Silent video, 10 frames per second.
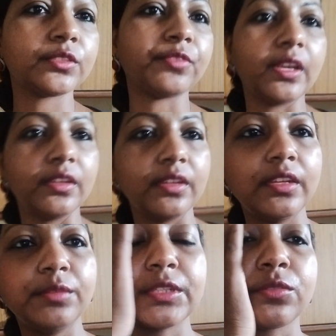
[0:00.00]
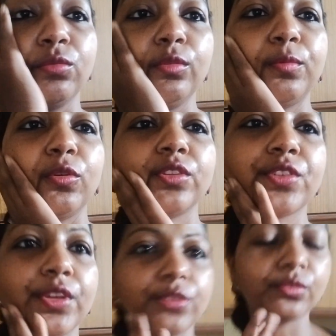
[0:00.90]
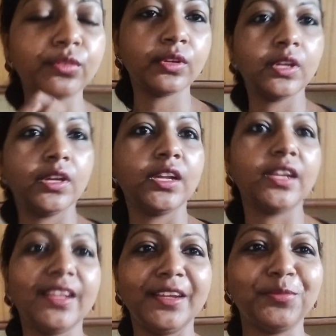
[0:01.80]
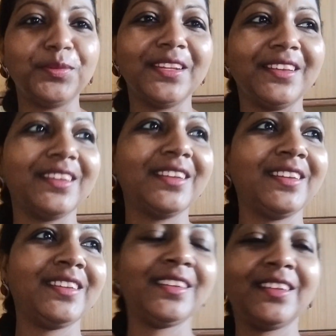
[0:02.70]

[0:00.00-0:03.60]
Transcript: फाइनली मैं स्कूल पहुंच गई लाइट भी नहीं है